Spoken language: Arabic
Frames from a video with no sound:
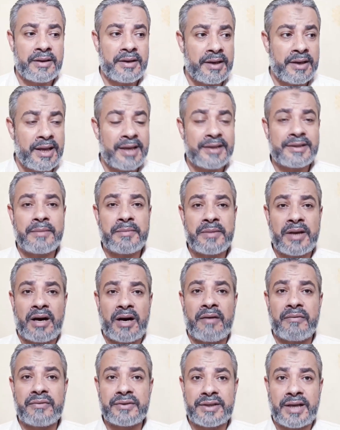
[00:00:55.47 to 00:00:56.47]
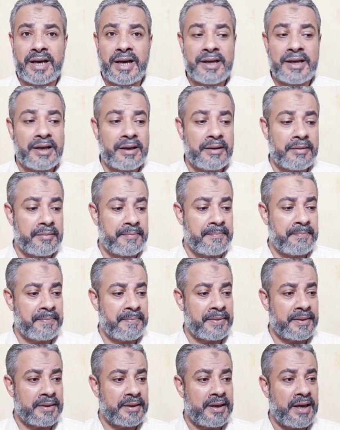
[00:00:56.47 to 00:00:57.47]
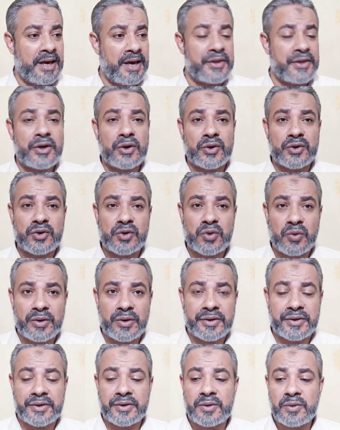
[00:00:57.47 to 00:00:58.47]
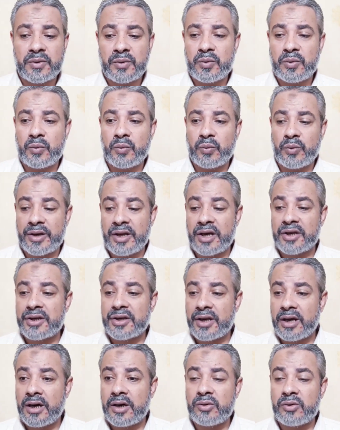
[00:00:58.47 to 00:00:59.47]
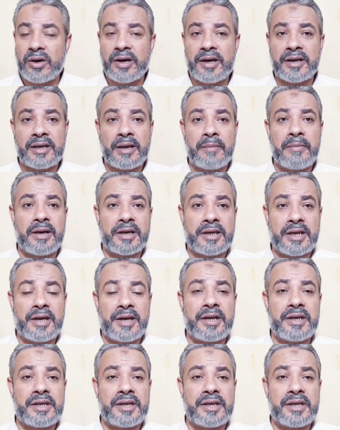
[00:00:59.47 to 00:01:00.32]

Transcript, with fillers: لازم نحافظ على هذه الصور ونقرأها كما كان